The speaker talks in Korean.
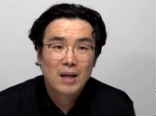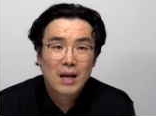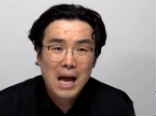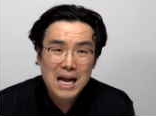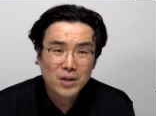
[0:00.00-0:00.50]

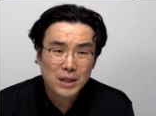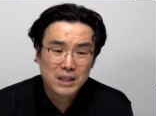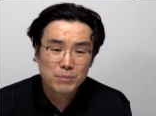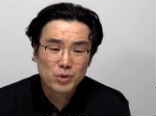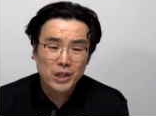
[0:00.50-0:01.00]
한겨레
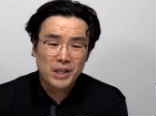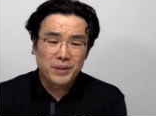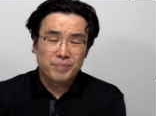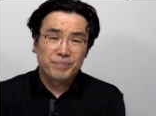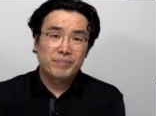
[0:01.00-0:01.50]
신문이
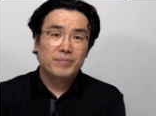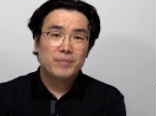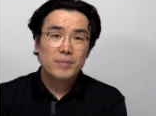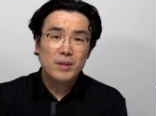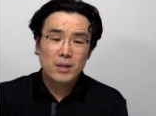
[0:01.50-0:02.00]

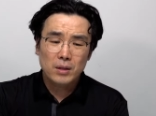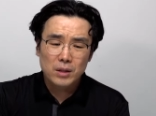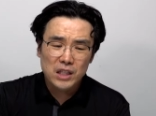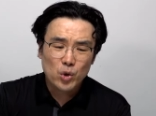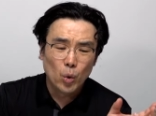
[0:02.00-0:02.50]
그
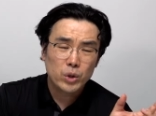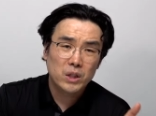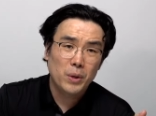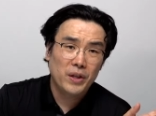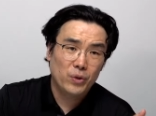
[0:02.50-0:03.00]
이종호
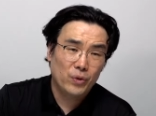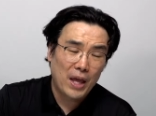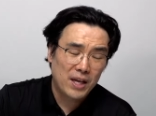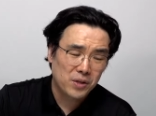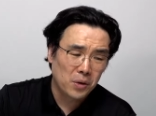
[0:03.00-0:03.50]
씨에
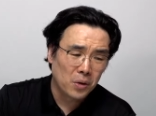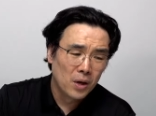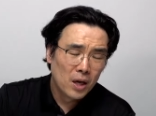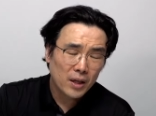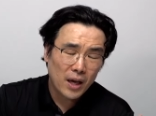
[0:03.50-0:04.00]
대해서
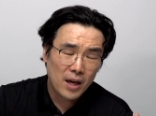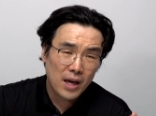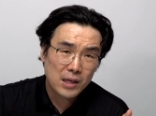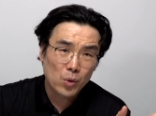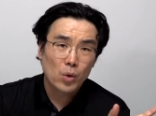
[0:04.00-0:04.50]

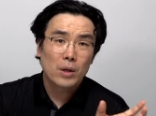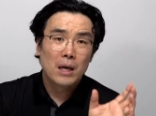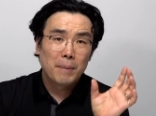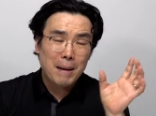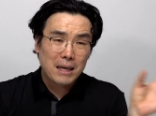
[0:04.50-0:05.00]
계속
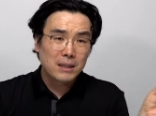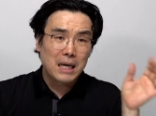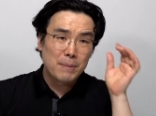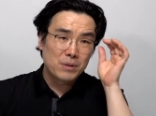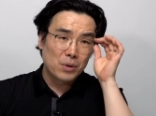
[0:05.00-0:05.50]

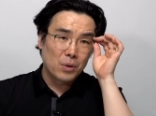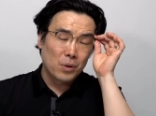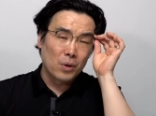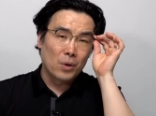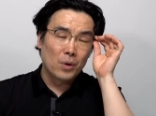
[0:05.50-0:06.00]

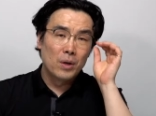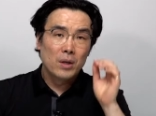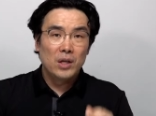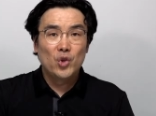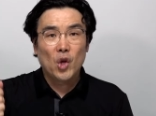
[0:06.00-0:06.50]
마크하면서
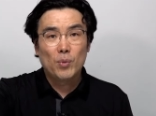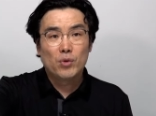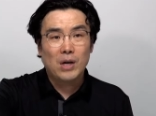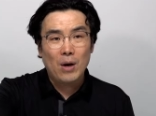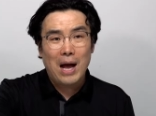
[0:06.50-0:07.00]
인터뷰를
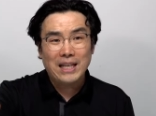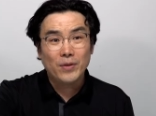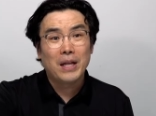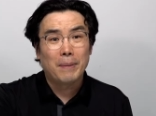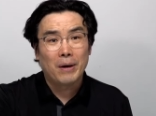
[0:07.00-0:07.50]
하,
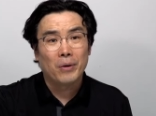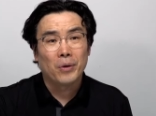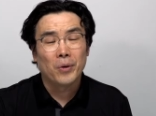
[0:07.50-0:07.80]
했었나 봐요.